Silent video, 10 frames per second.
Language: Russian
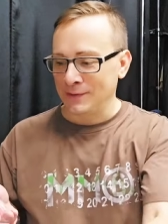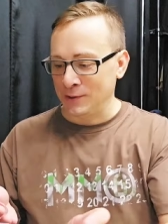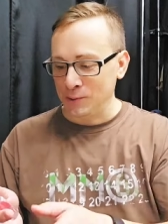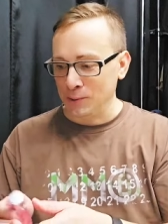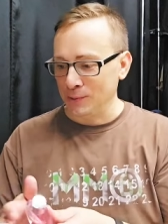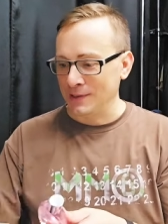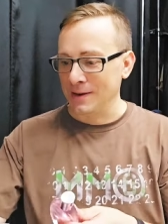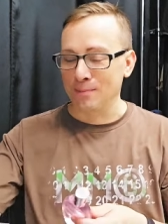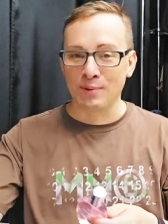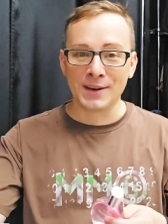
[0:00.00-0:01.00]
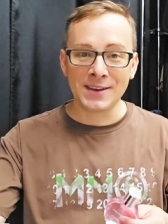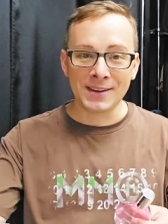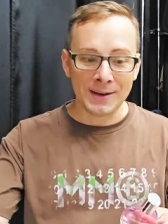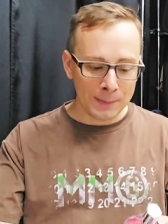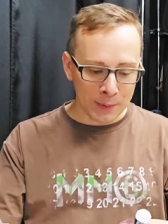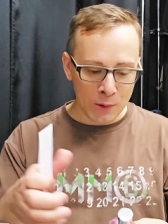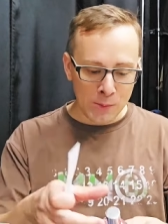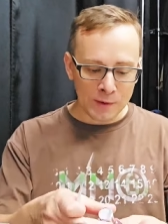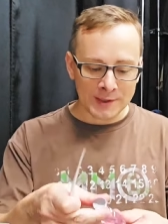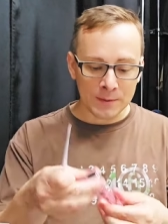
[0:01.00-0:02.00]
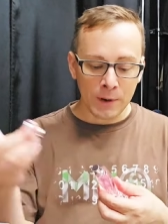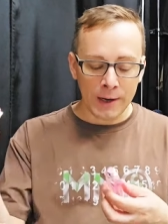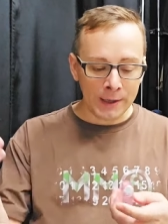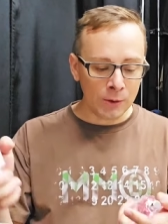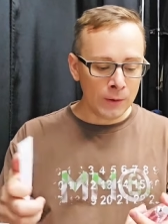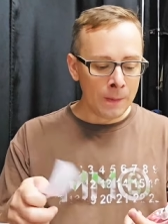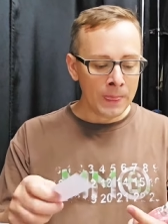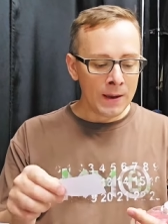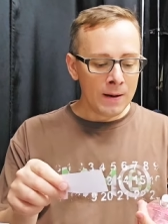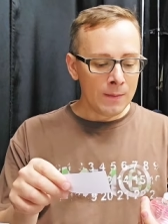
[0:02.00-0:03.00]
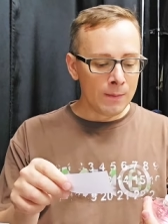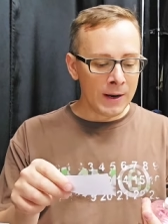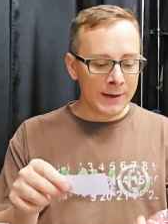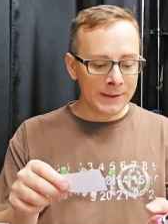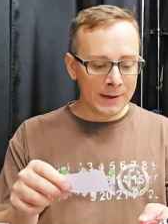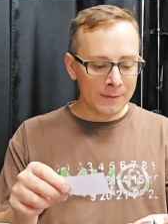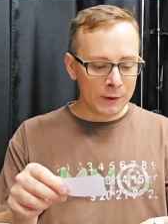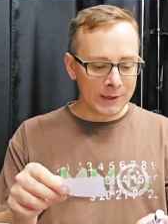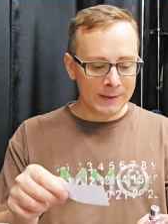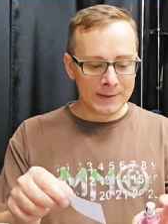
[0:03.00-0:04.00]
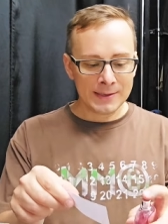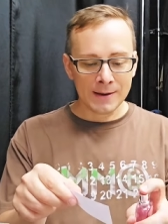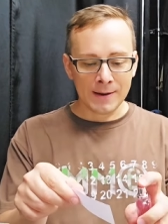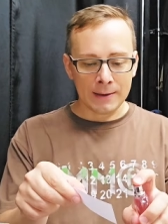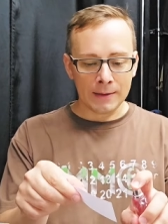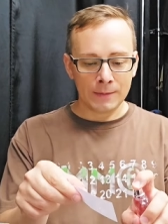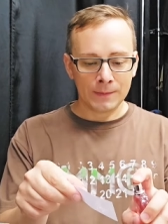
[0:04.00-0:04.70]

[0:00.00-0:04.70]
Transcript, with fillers: Все, друзья, поехали пробовать малину, малиновый закат.